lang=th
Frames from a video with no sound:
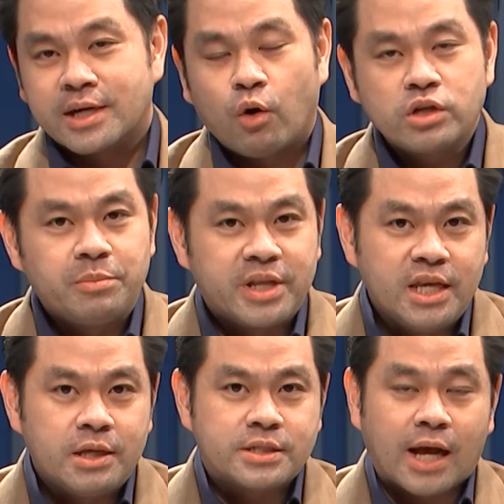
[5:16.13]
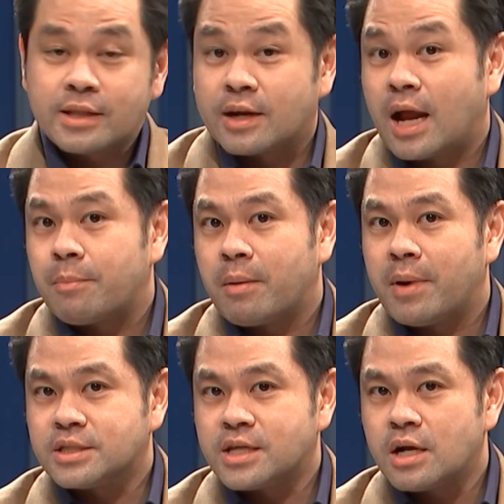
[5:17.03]
เราก็จะมีหนี้สาธารณะประ
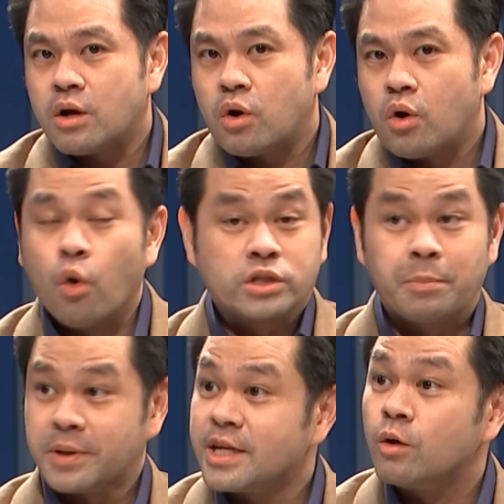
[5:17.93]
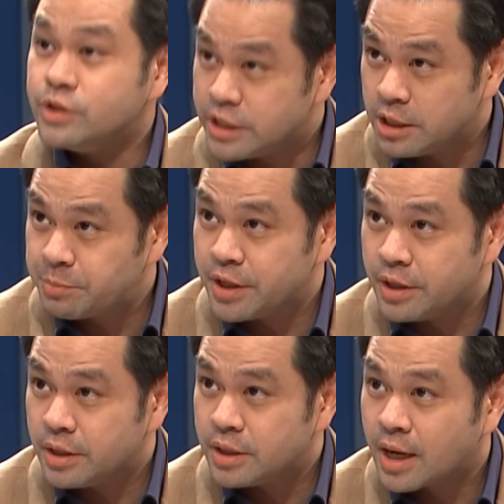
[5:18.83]
มาณสัก หกสิบเปอร์เซ็นต์ ของ จี ดี พี
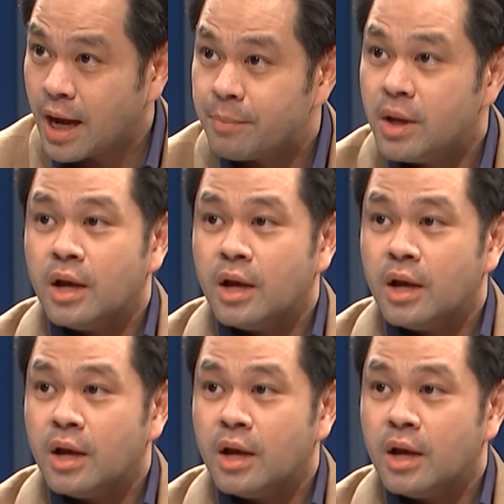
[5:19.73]
นะครับ